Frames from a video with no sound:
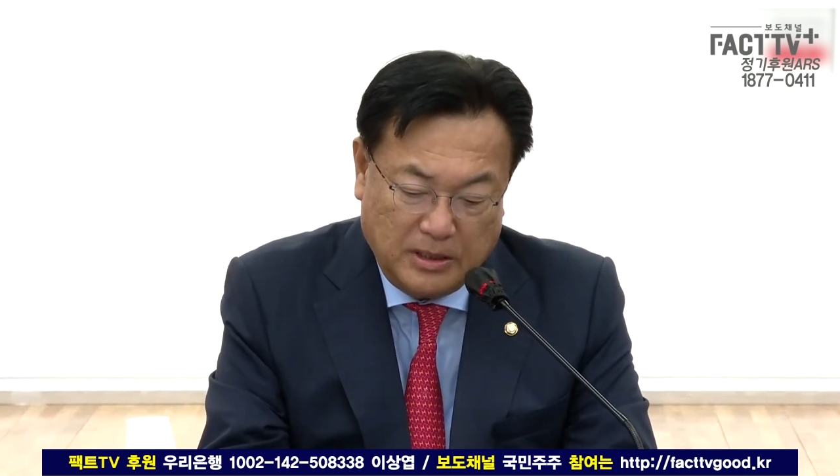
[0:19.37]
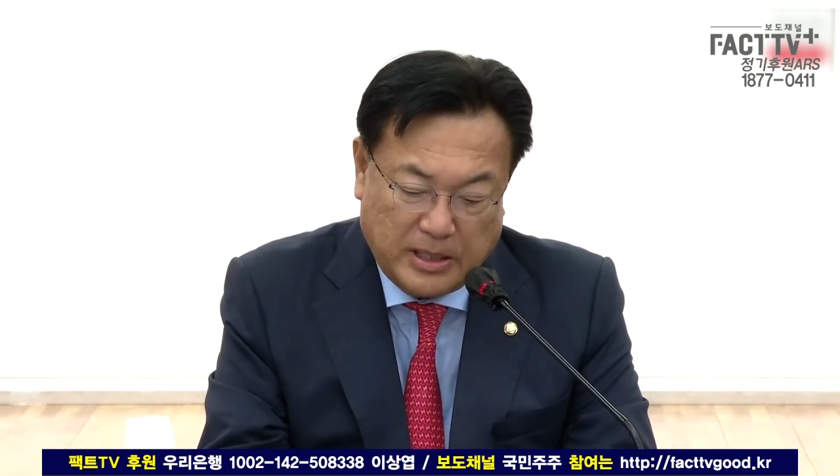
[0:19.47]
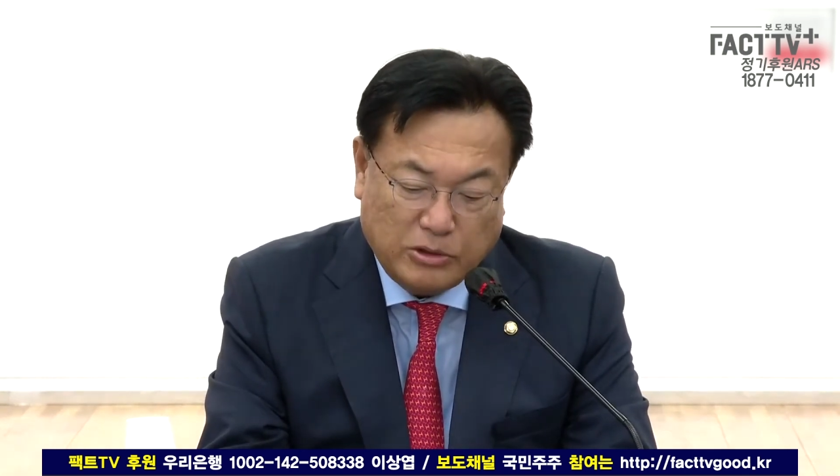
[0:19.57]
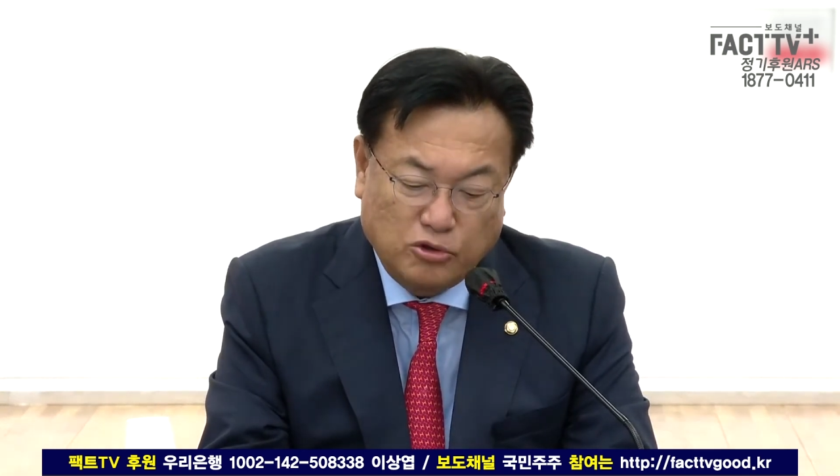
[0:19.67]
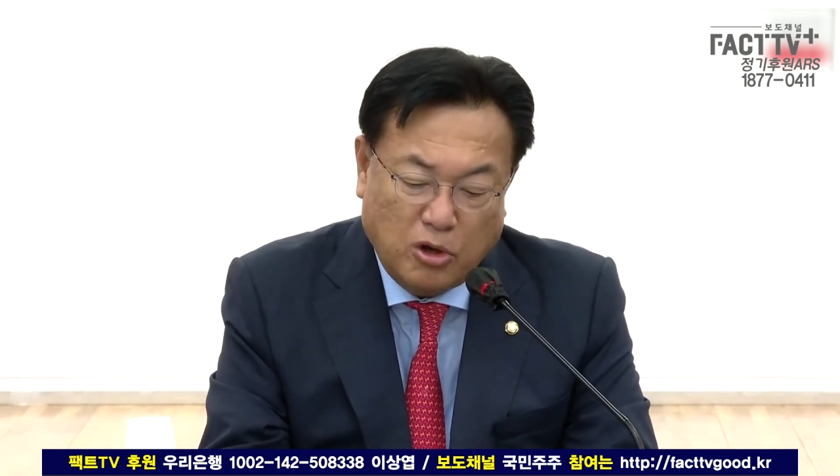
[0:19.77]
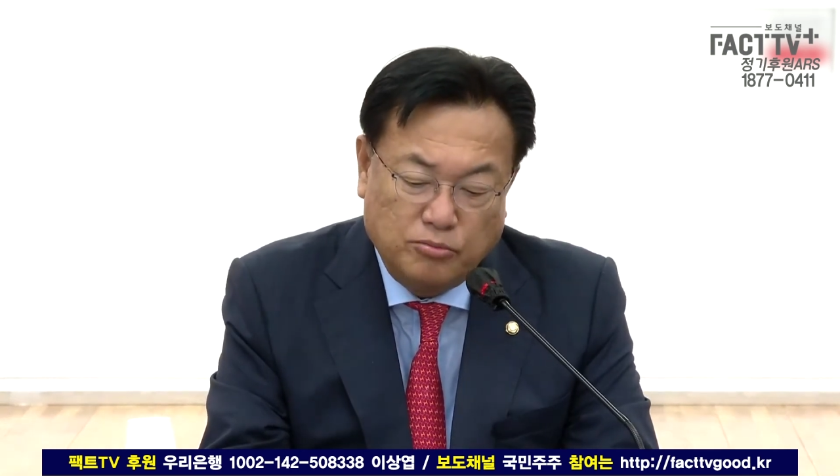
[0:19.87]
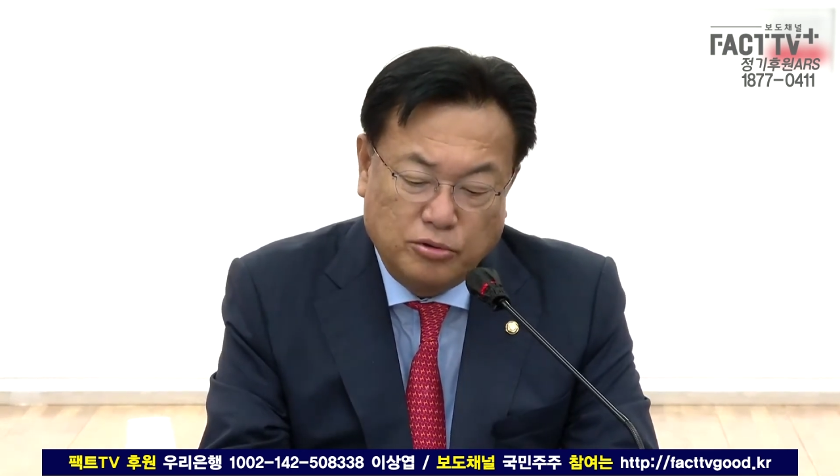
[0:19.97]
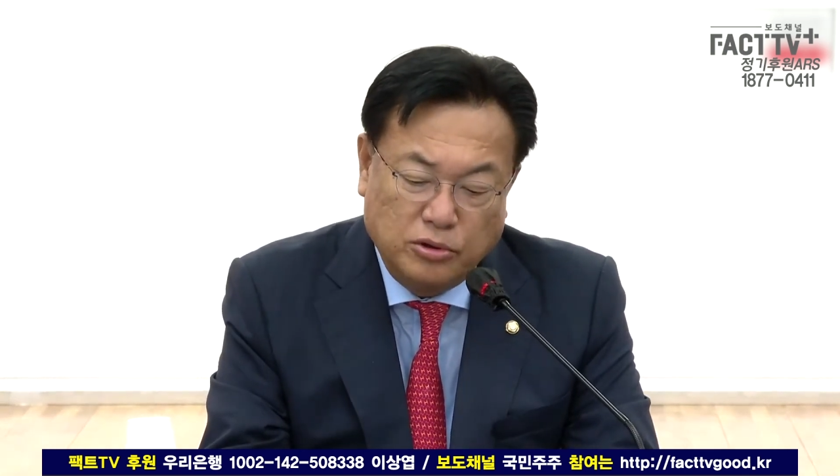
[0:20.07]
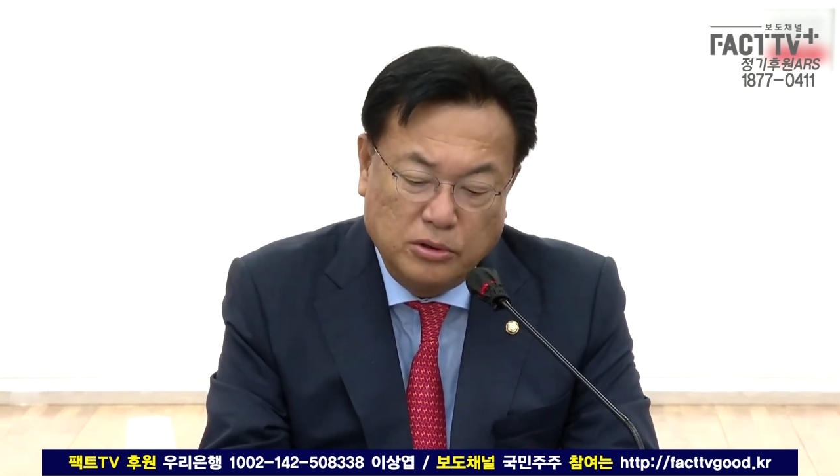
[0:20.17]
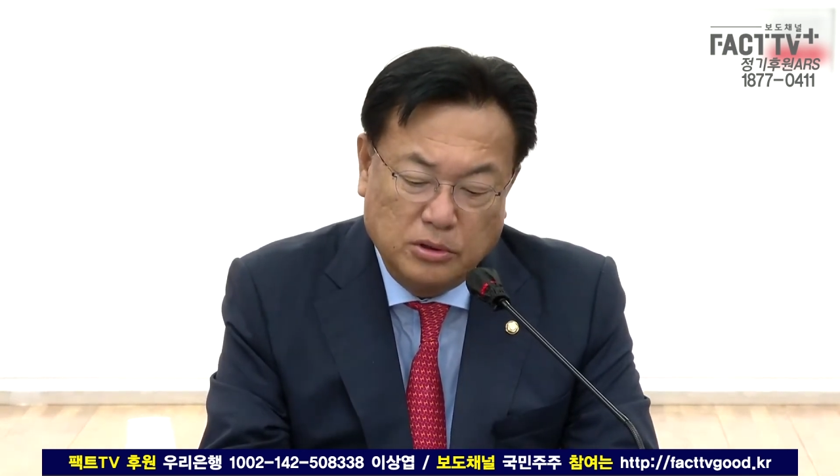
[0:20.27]
대구
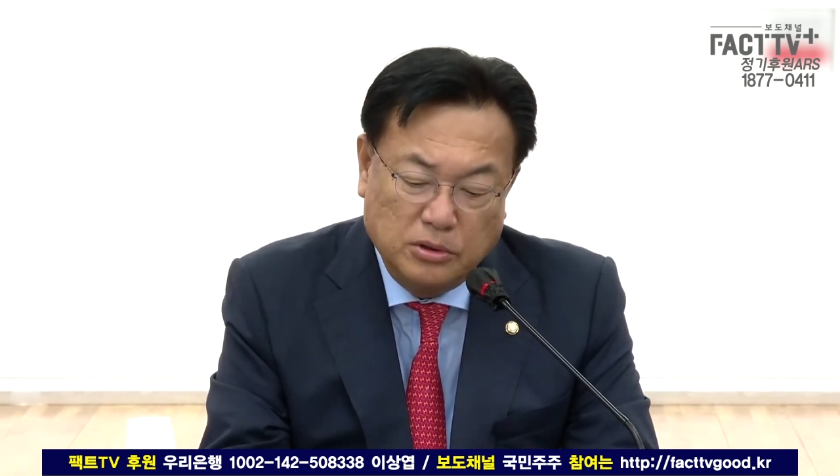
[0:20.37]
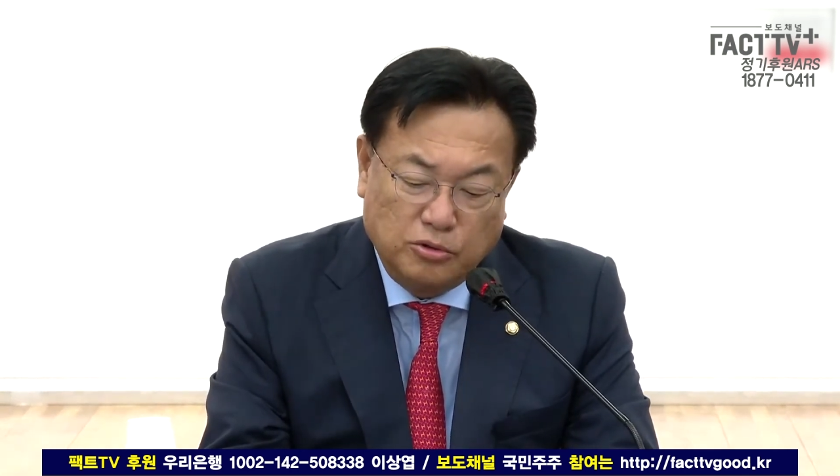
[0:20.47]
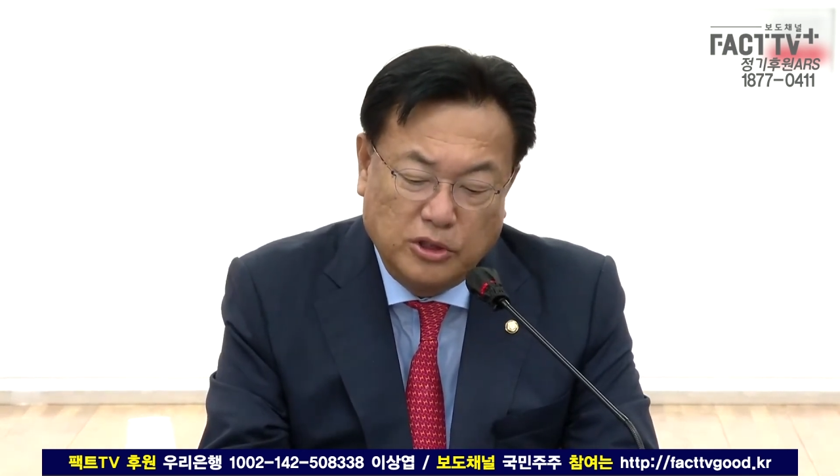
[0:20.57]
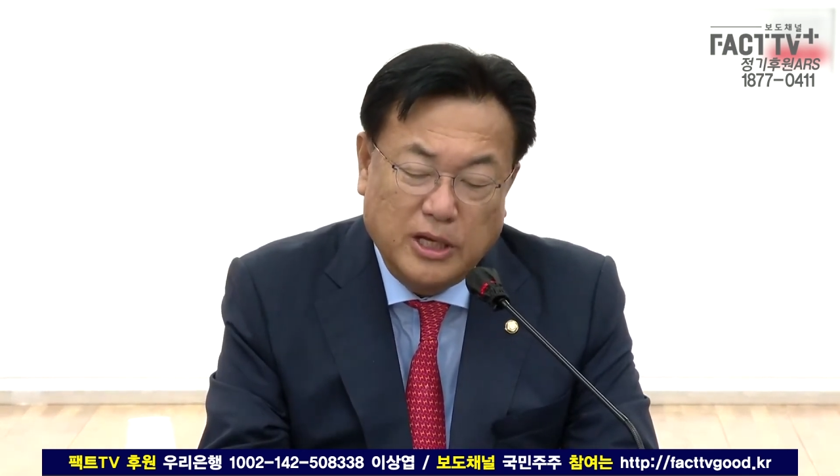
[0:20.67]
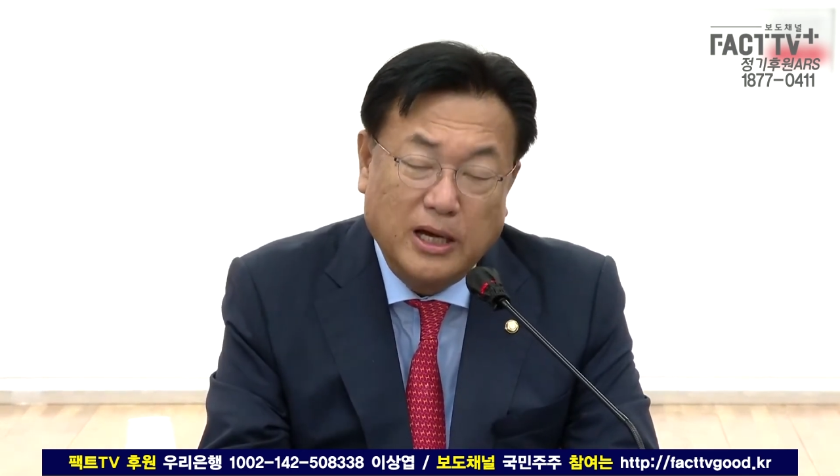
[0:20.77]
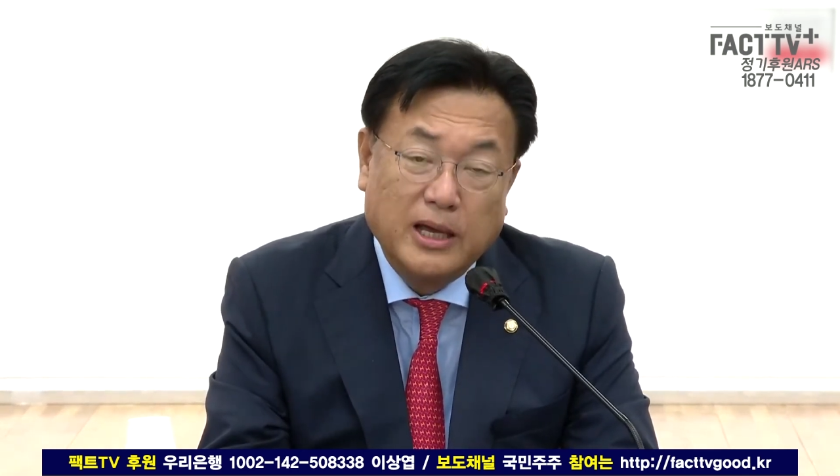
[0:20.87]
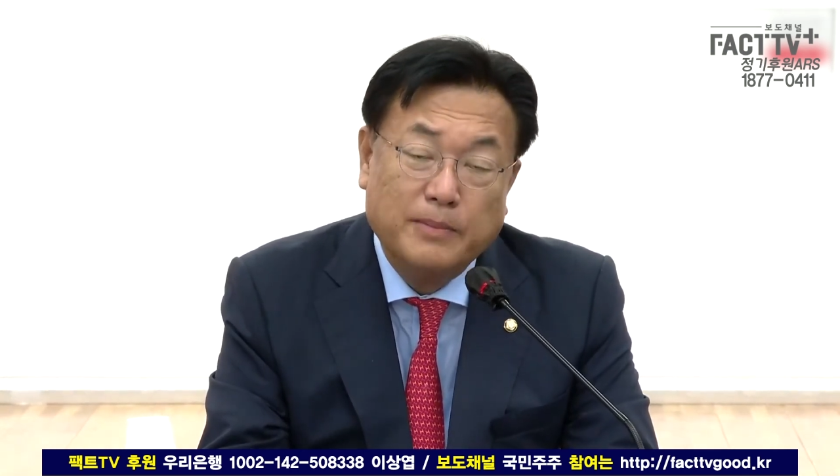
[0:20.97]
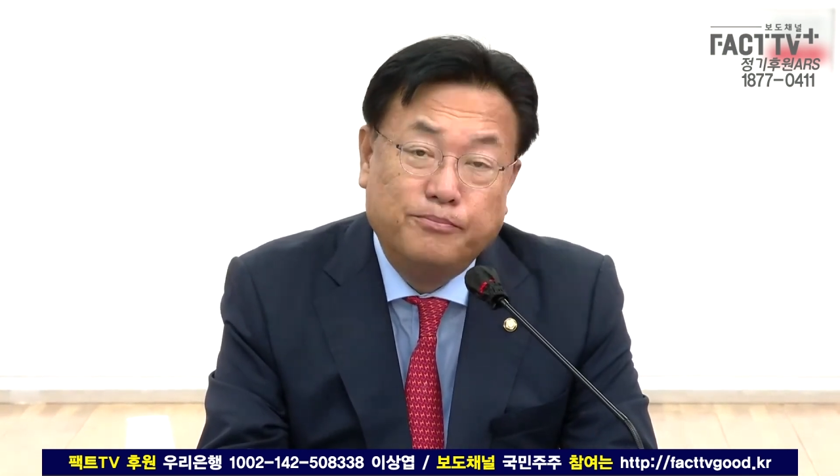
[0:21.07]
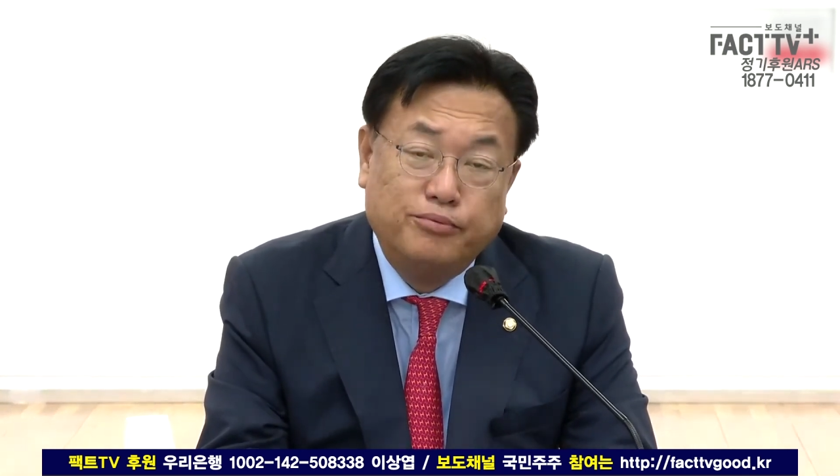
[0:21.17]
경북은 우리 당의